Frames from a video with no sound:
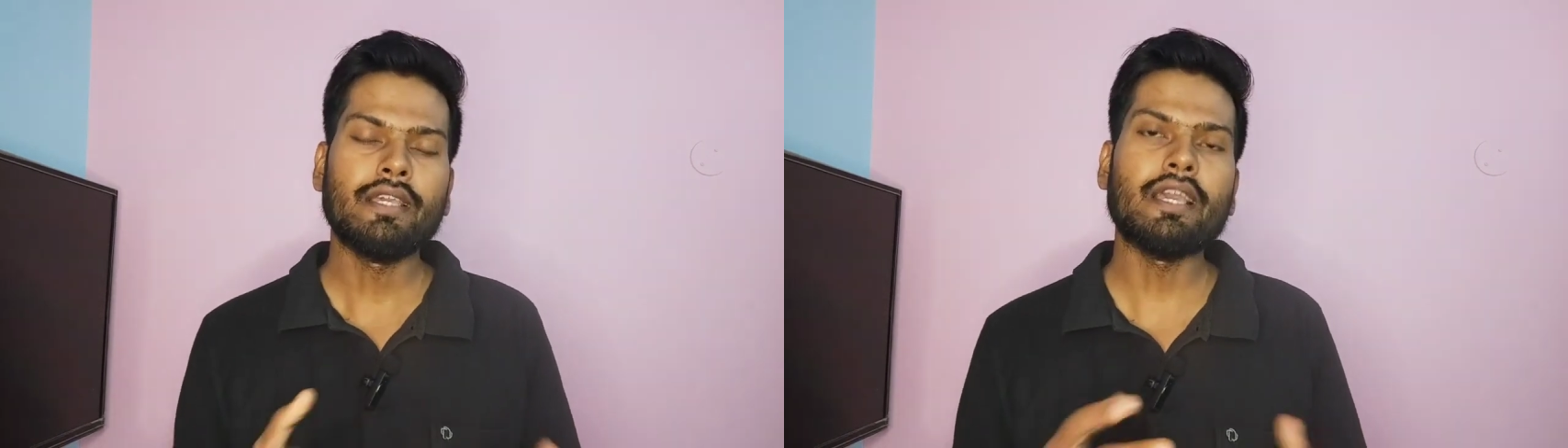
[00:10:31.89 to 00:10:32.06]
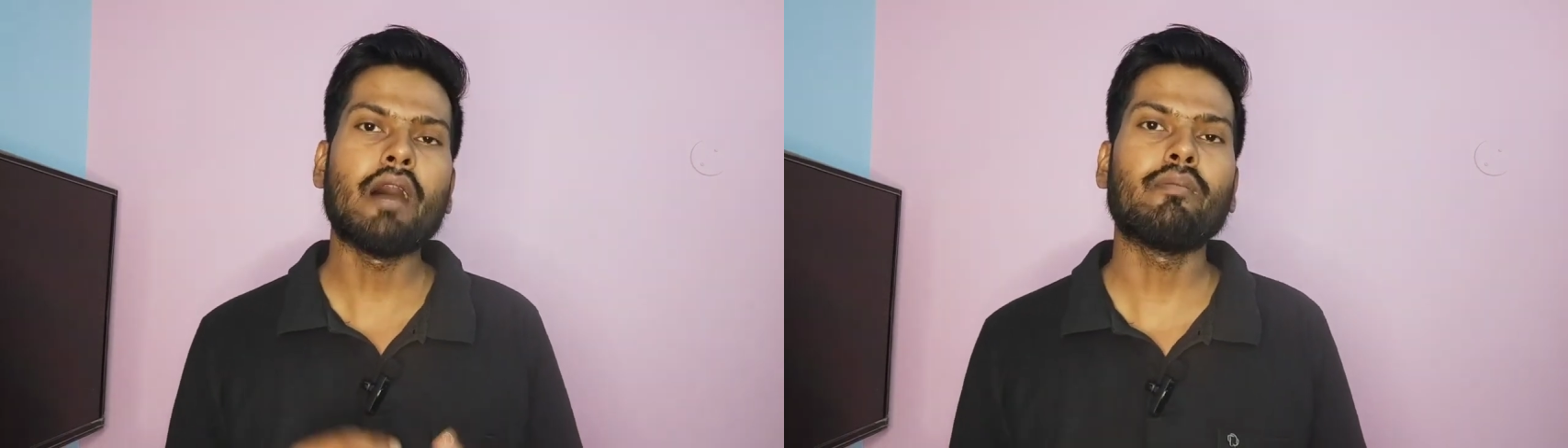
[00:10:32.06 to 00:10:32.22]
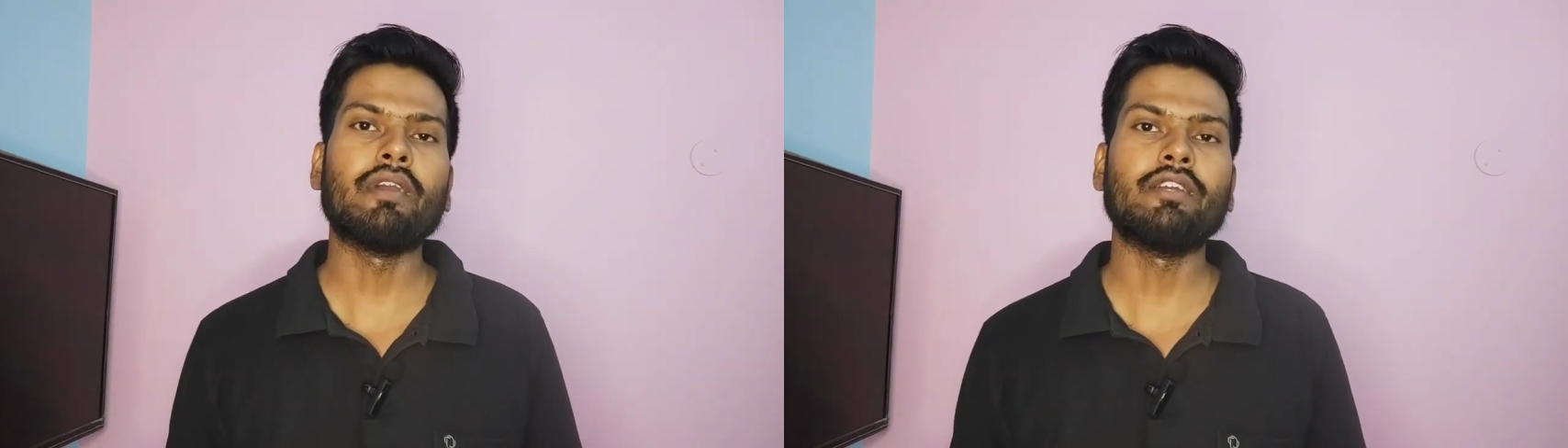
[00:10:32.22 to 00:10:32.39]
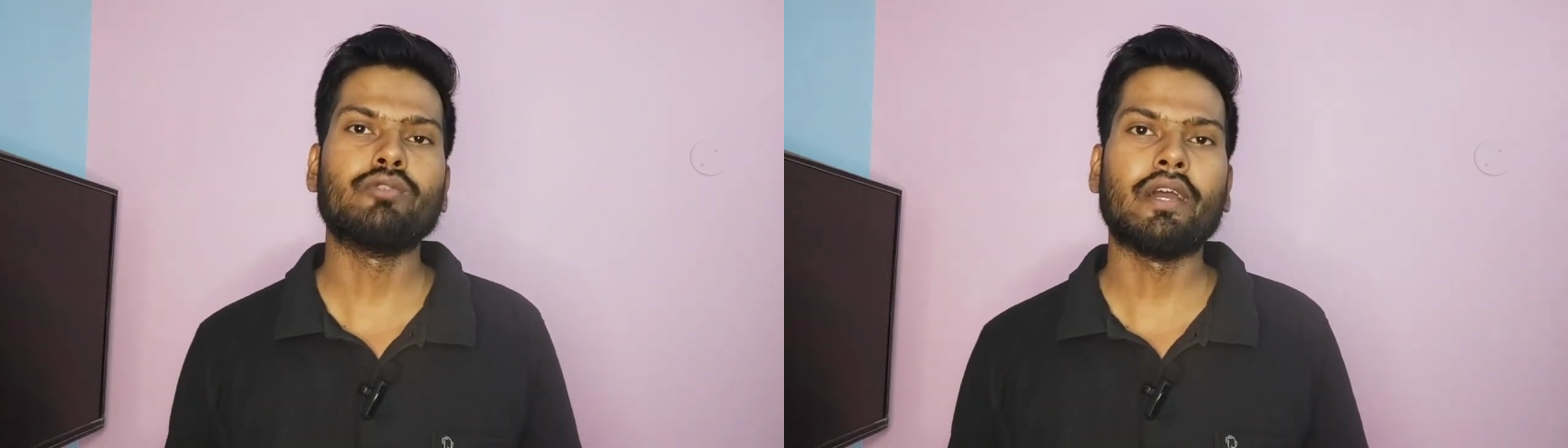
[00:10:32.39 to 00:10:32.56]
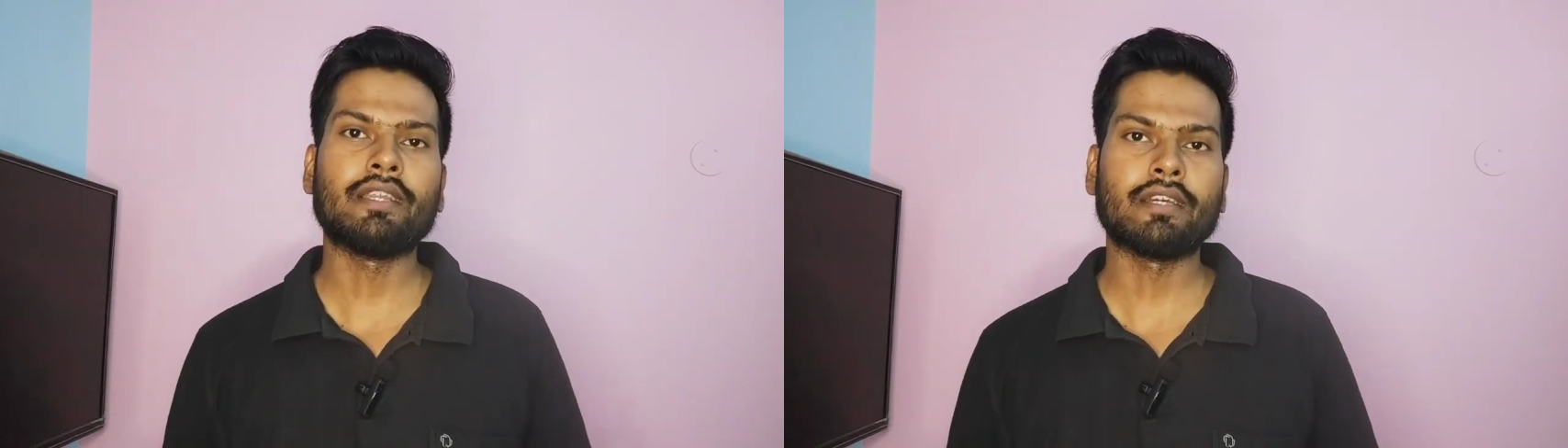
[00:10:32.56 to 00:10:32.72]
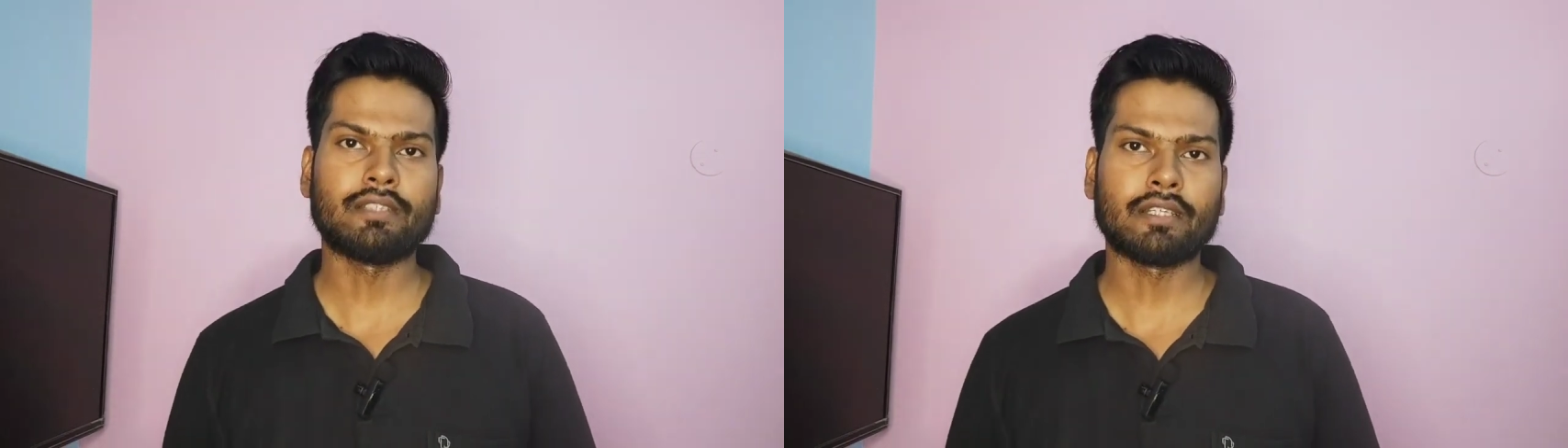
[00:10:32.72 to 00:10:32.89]
यहाँ पे
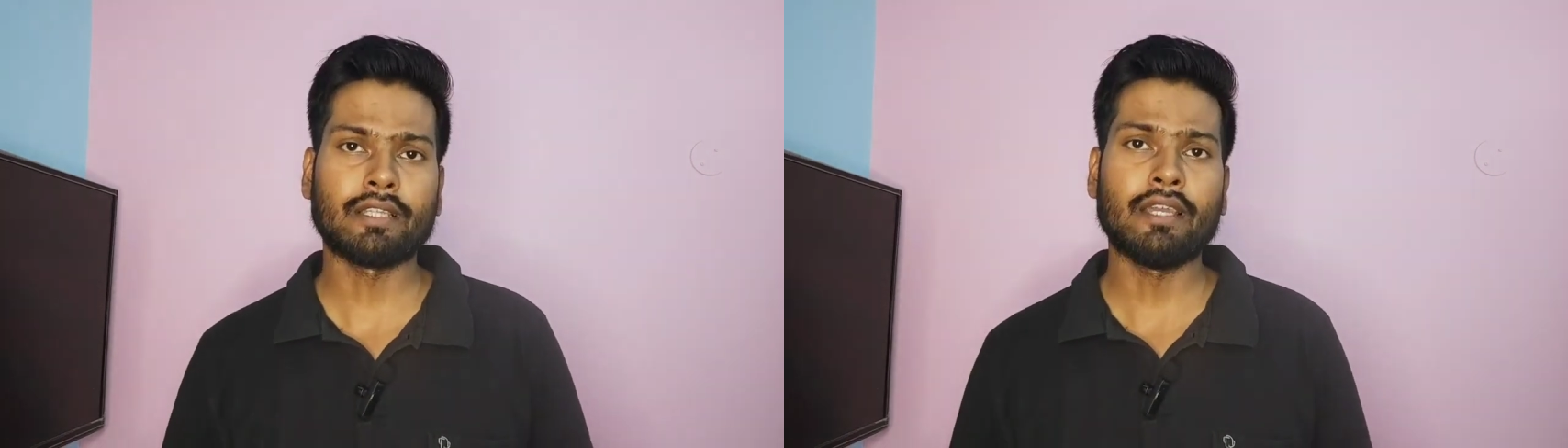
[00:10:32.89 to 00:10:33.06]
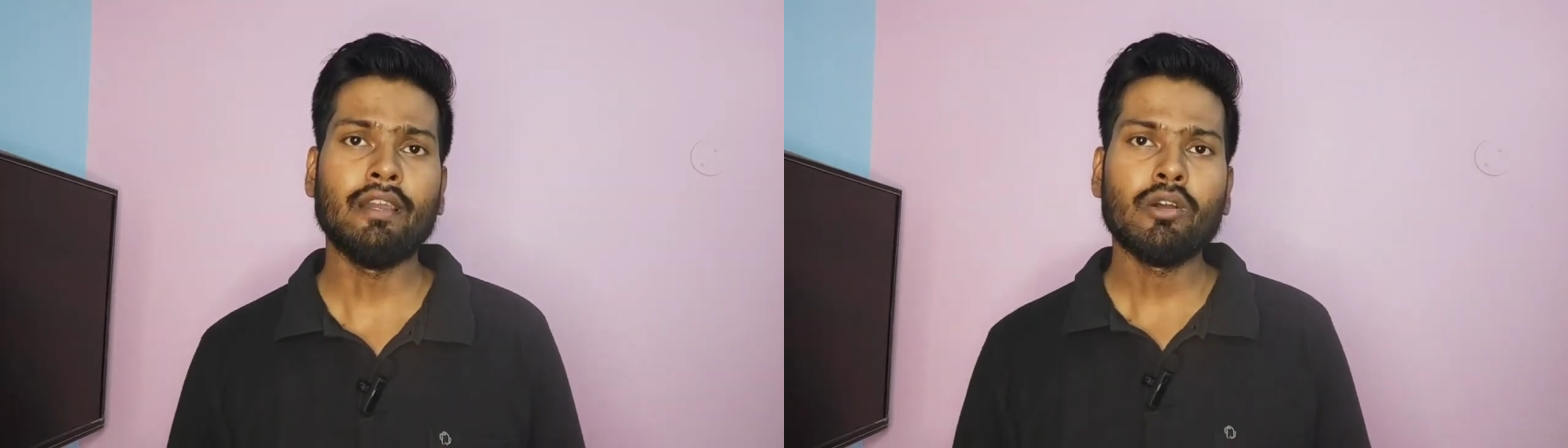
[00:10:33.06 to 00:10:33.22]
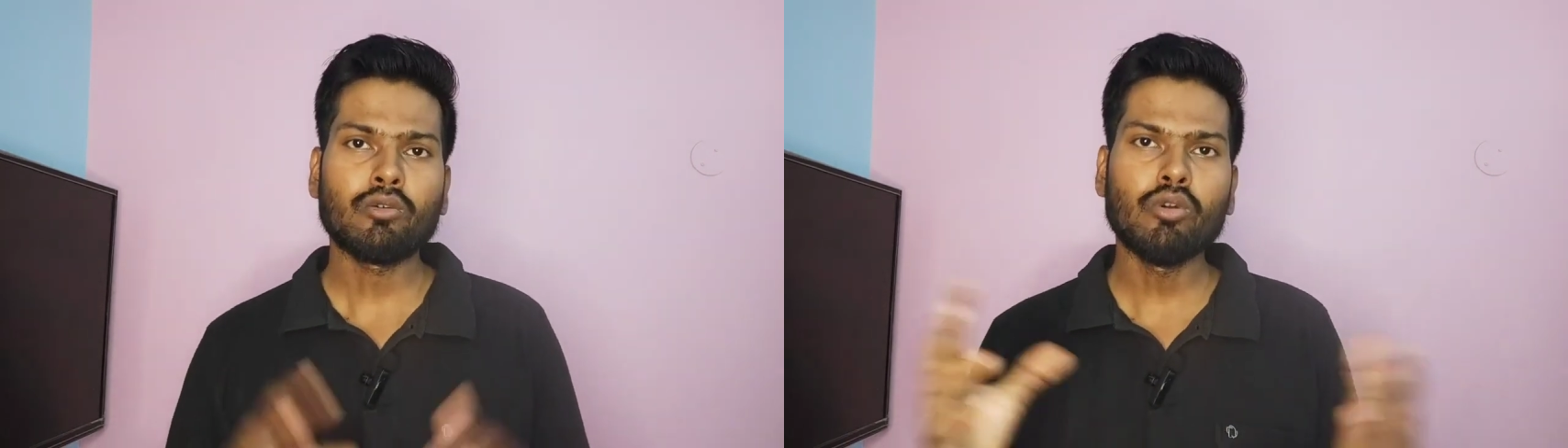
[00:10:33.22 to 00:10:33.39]
ज्वाइन कर सकते हैं